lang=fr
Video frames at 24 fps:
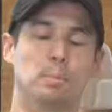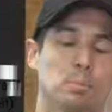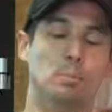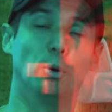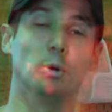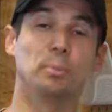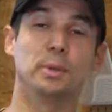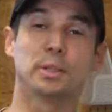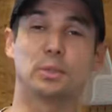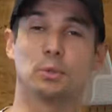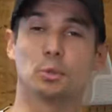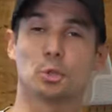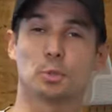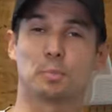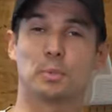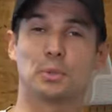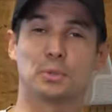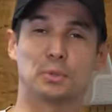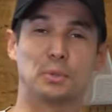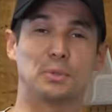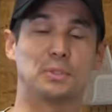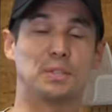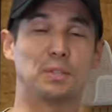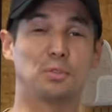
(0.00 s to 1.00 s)
Bon, maintenant, je
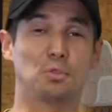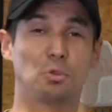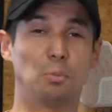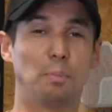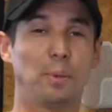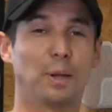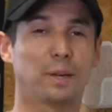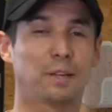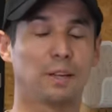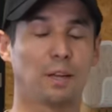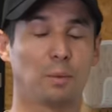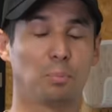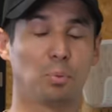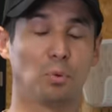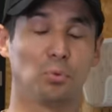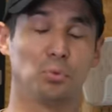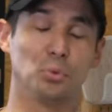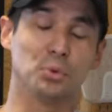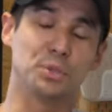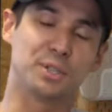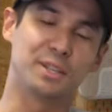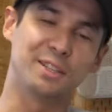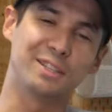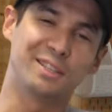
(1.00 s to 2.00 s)
pense que c'est super clair pour
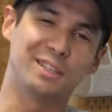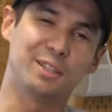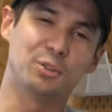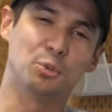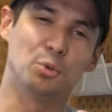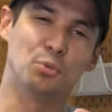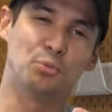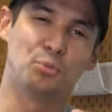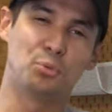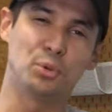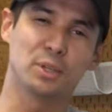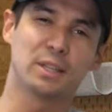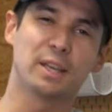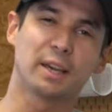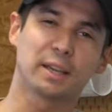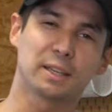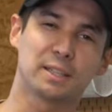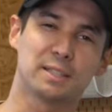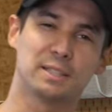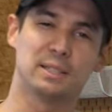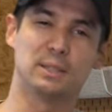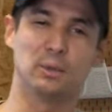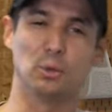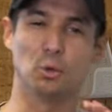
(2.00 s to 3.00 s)
vous. J'ai essayé de
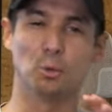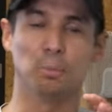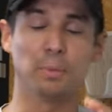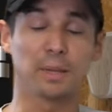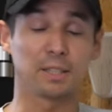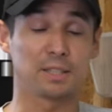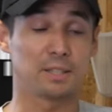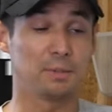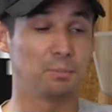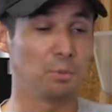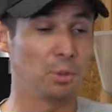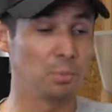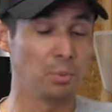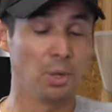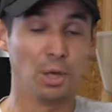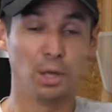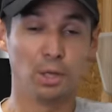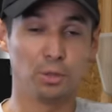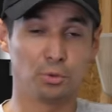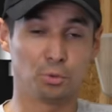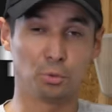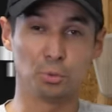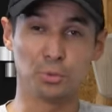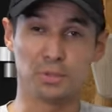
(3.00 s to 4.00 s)
vulgariser au maximum
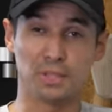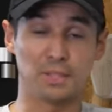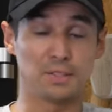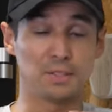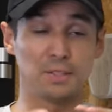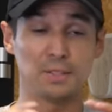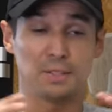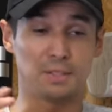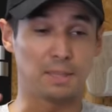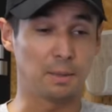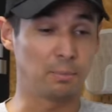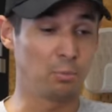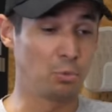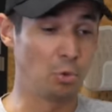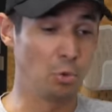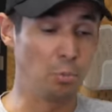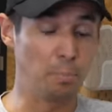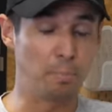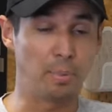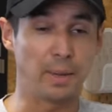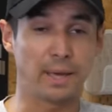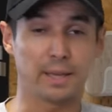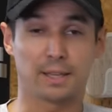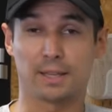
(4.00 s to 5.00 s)
tous ces systèmes de
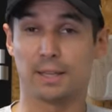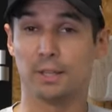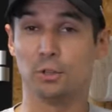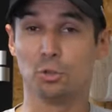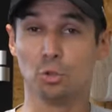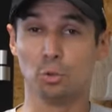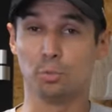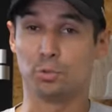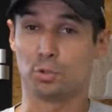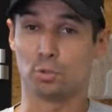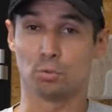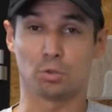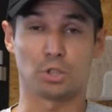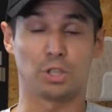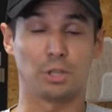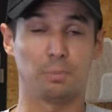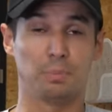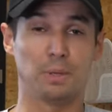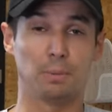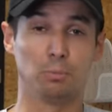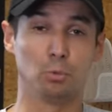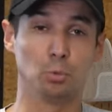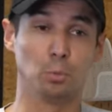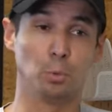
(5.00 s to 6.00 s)
packs et d'options chez
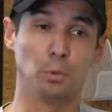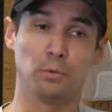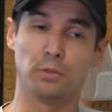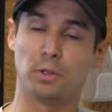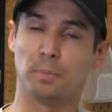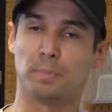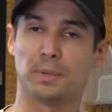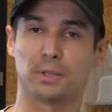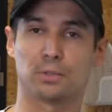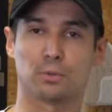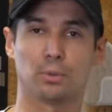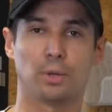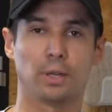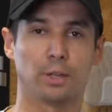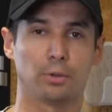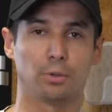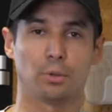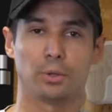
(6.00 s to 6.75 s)
BMW parce que l'air de